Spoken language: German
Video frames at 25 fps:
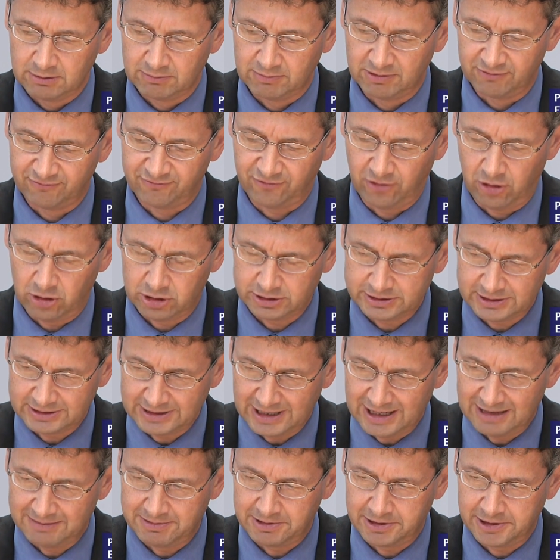Wir fordern
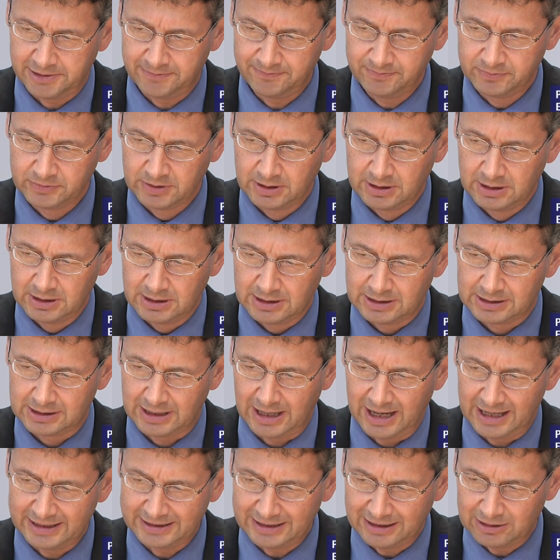aber
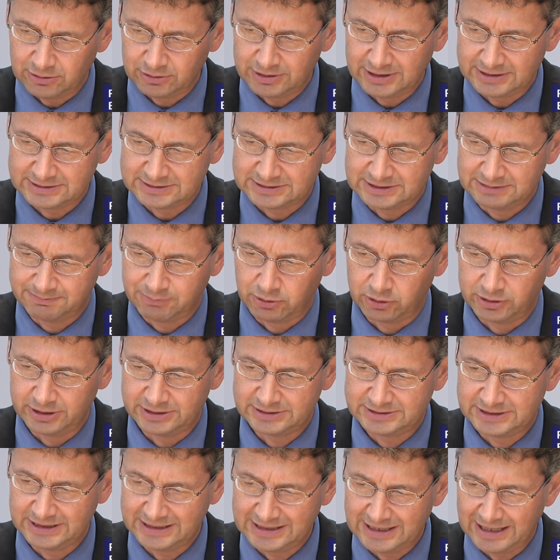gerade auch jetzt die
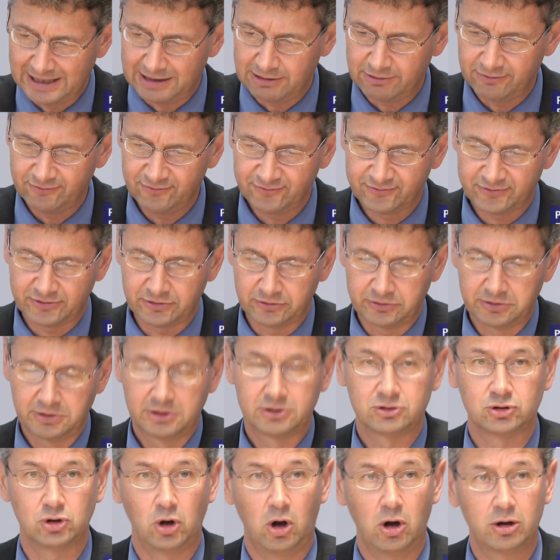Politik auf.
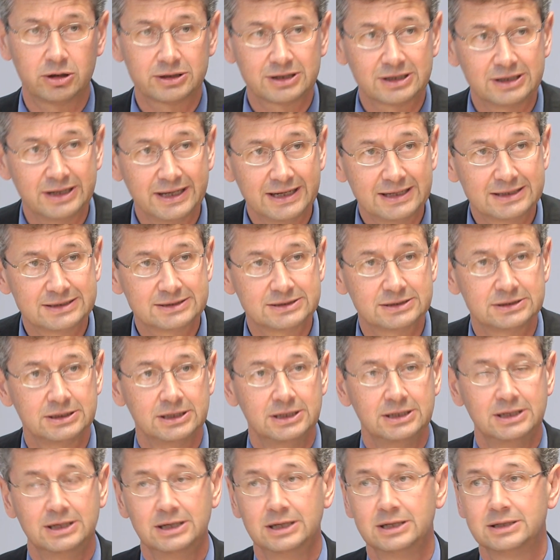Dort liegt
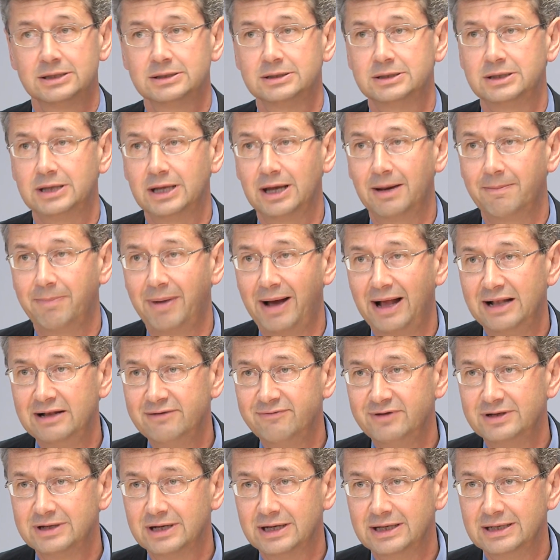der
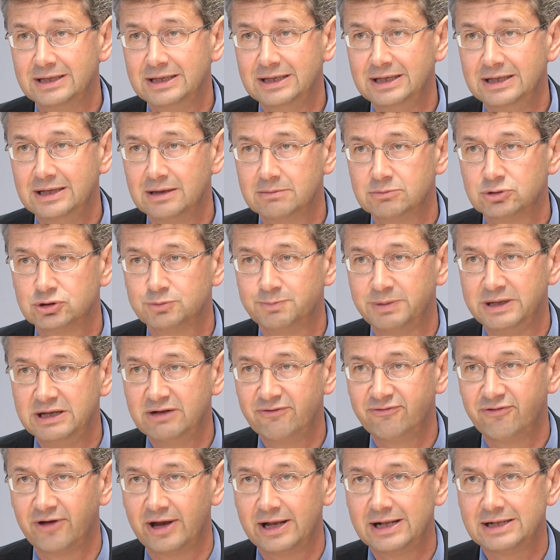Ball wieder in ihrem
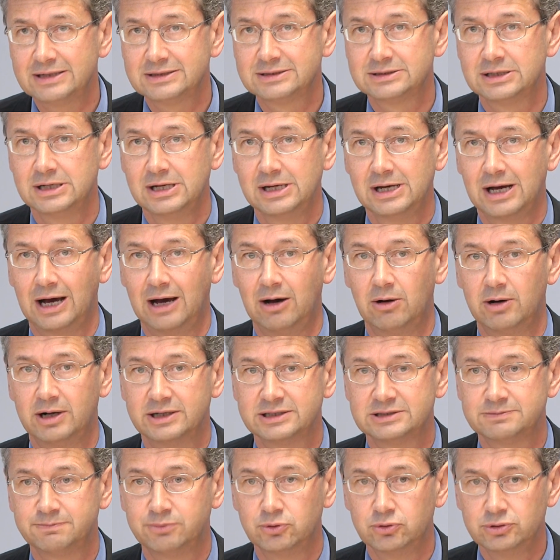Spielfeld, auch
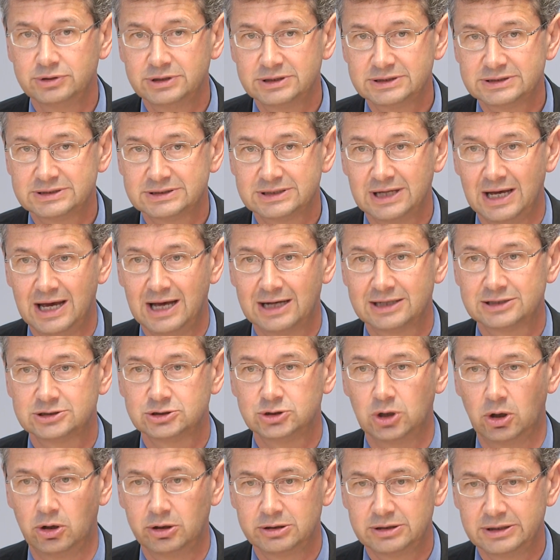als Bundestag
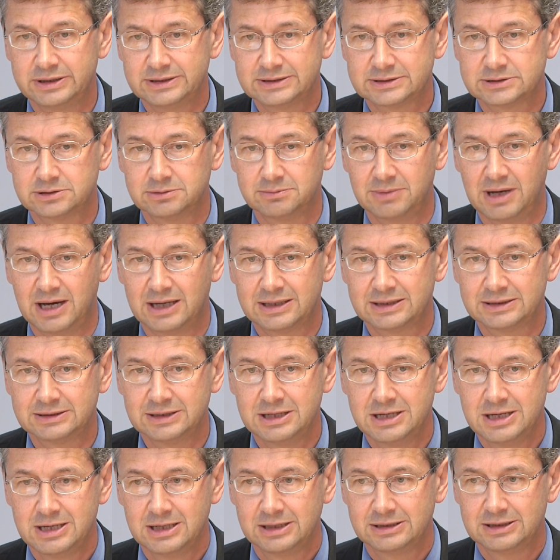deutlich zu
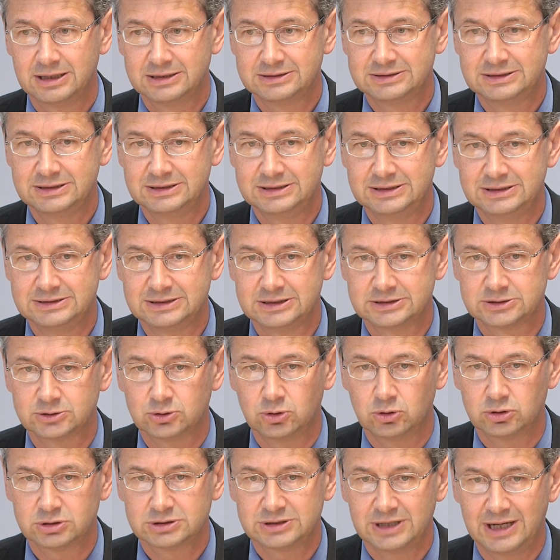machen, dass sie dieses
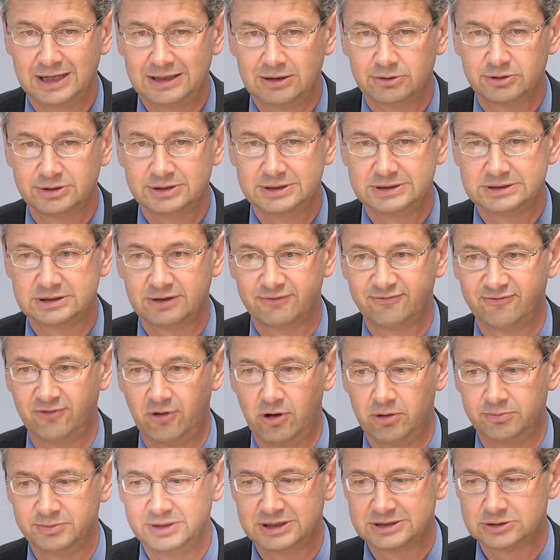Urteil auch in dieser
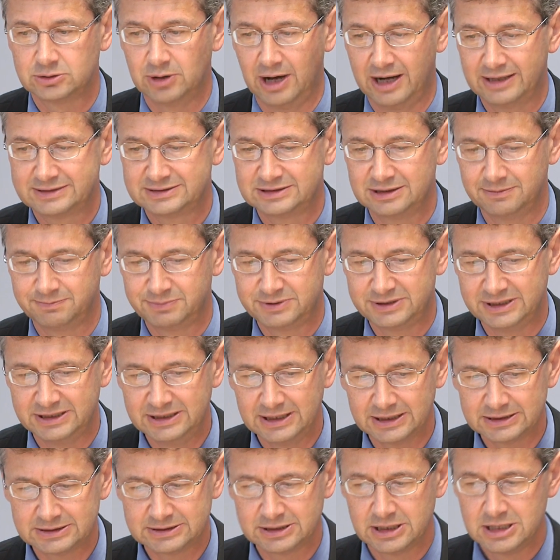Form nicht nur
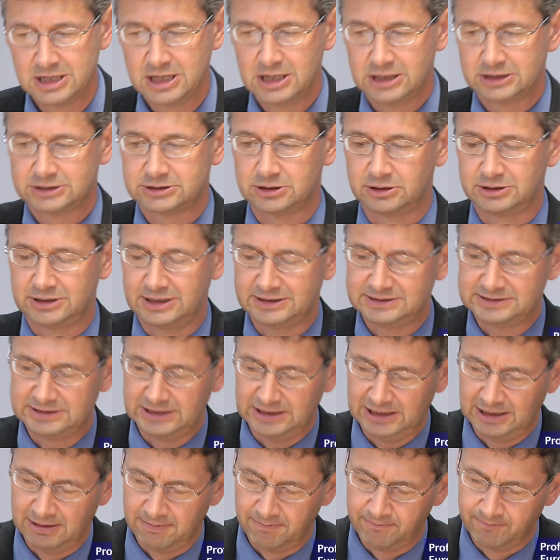akzeptiert, sondern dass
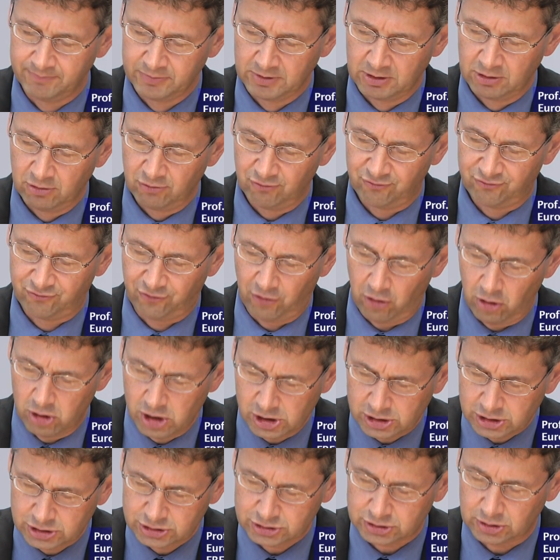sie ihm
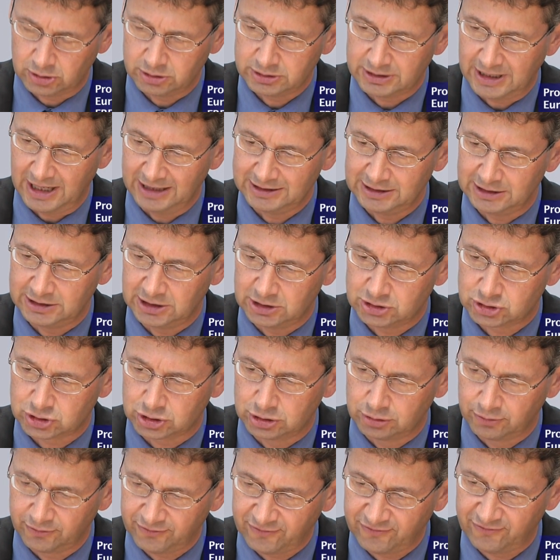folgt und einen
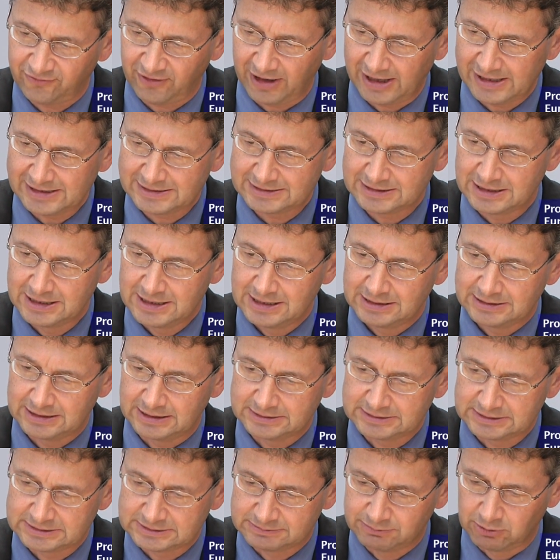Entschluss fällt,
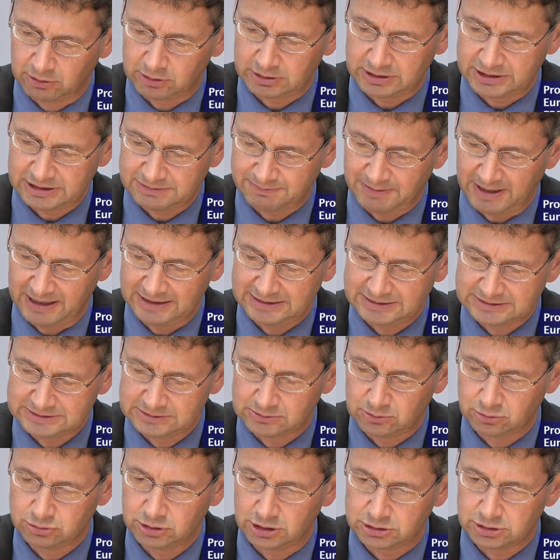dass es wirklich bei
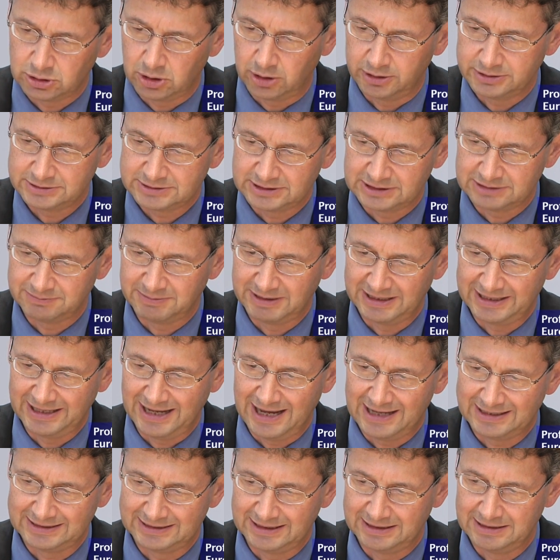diesen 190
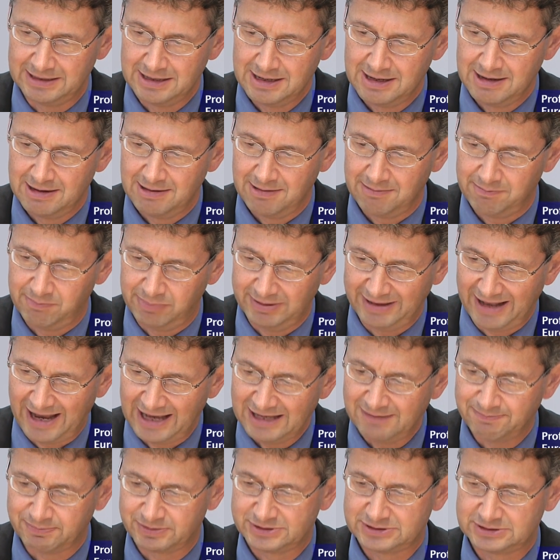Milliarden
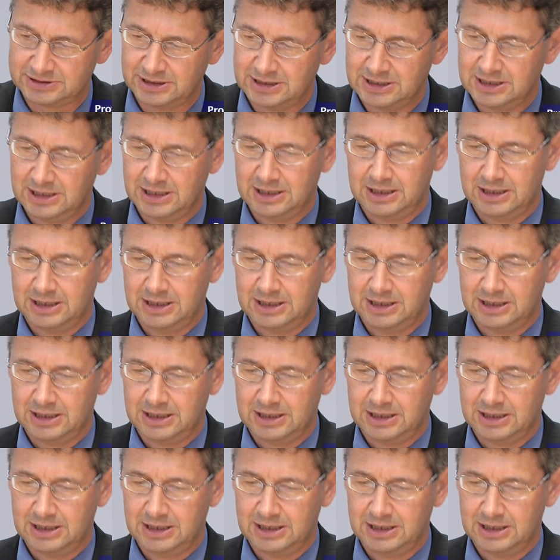bleibt,